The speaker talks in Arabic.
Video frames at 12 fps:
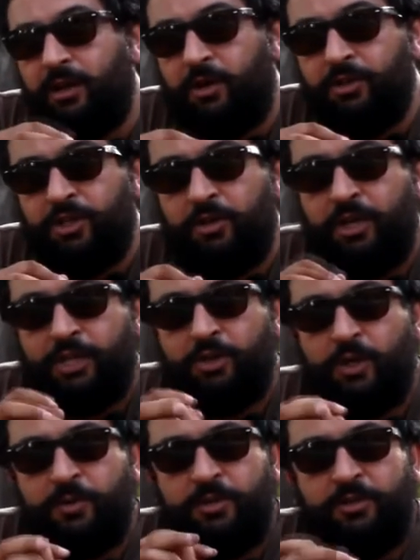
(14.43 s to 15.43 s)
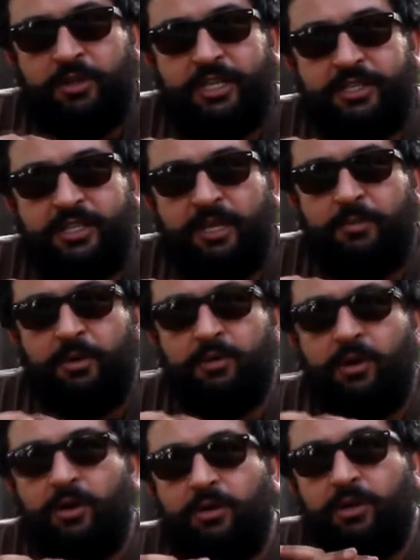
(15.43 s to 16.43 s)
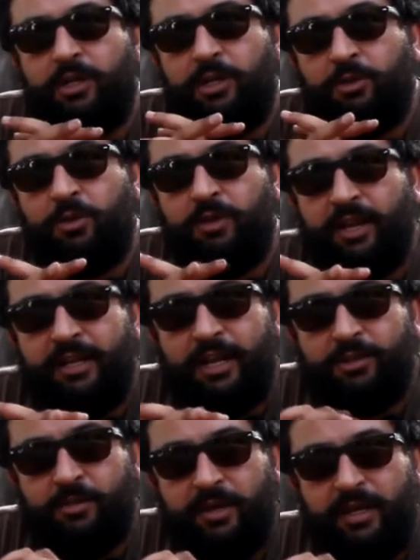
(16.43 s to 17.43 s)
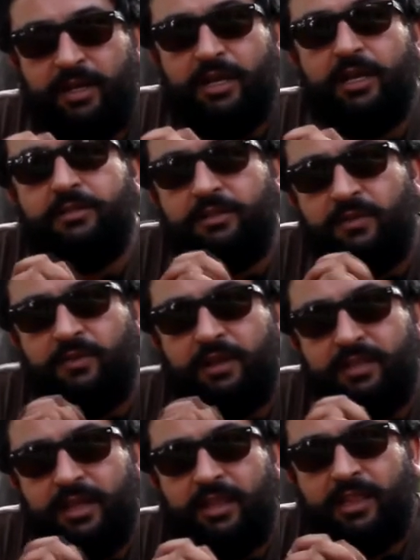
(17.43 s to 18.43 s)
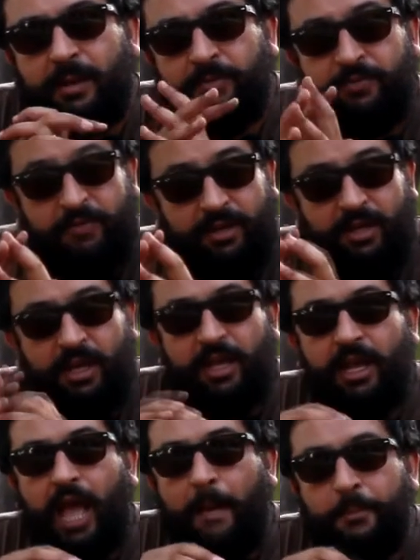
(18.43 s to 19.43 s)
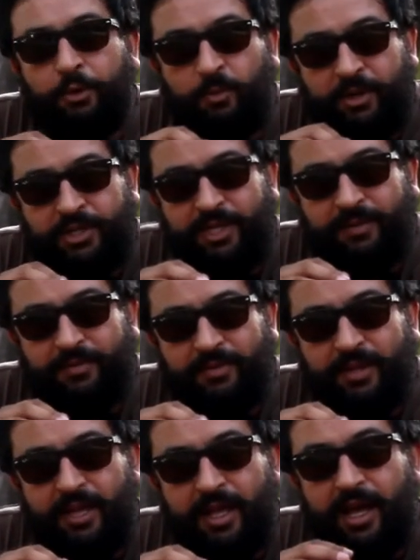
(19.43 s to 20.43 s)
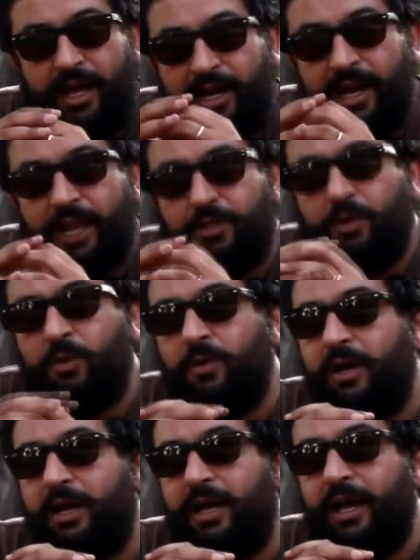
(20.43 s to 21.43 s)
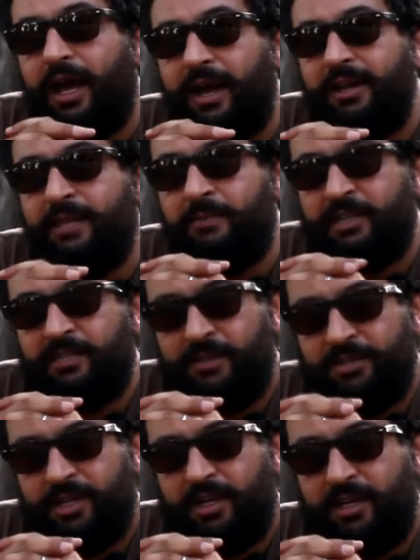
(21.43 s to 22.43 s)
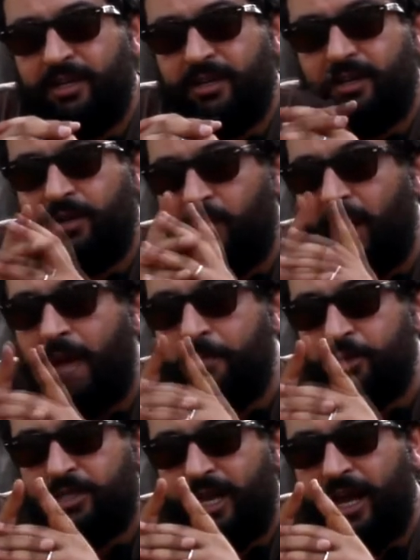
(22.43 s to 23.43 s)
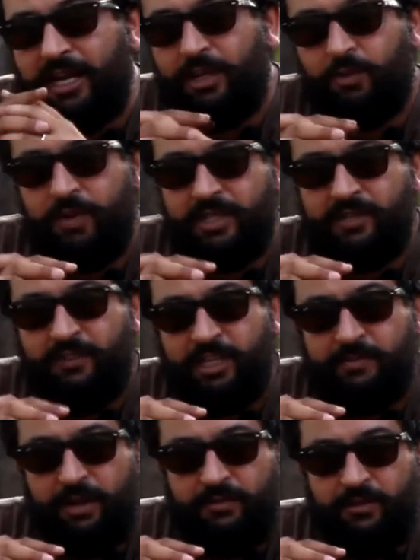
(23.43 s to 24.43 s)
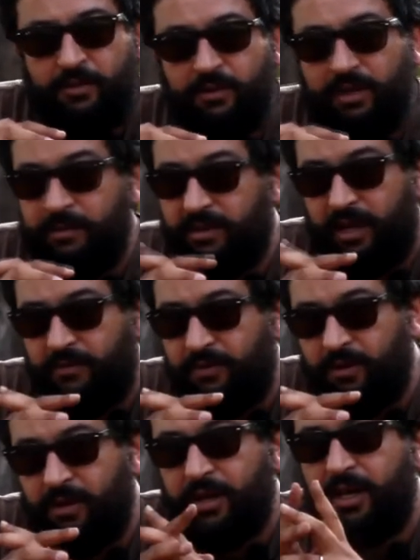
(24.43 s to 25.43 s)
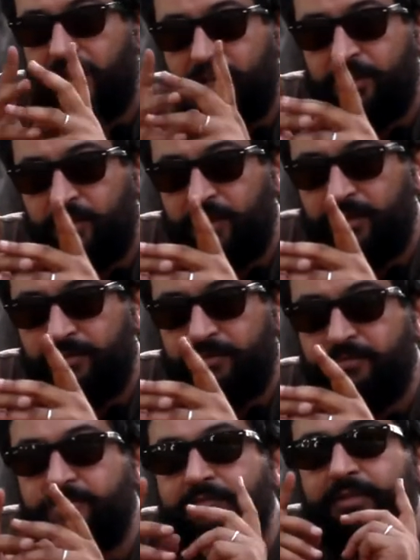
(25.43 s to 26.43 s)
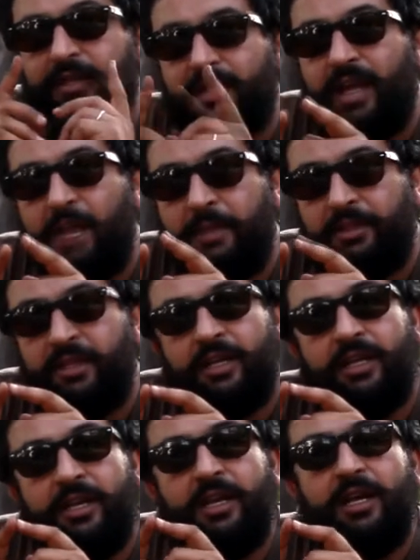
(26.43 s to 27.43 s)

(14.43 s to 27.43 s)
كو جي اي لا شونس باش تيستي بوندون دي دو ديرنيغ semaines التليفون هذايا ضربت فيه حبيته برشا على خاطر هو حل لي برشا مشاكل اهم مشكله عندنا توانسه في السمارت فون كما تعرفوها هي شنو الباتري